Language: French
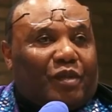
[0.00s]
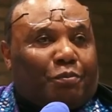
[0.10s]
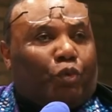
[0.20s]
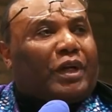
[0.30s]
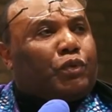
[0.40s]

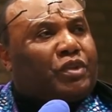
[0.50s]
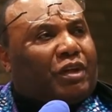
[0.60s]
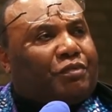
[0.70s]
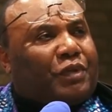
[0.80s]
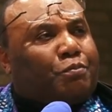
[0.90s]
pour que nos
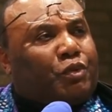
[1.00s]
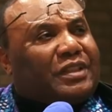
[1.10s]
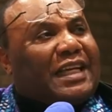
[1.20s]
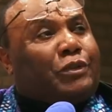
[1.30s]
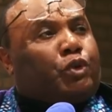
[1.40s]
enfants
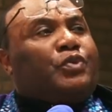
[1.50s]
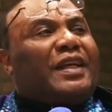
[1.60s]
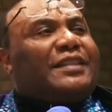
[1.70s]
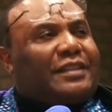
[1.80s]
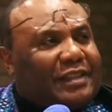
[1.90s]
puissent
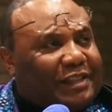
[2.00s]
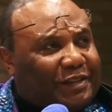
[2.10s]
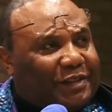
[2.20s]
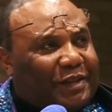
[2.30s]
étudier ici.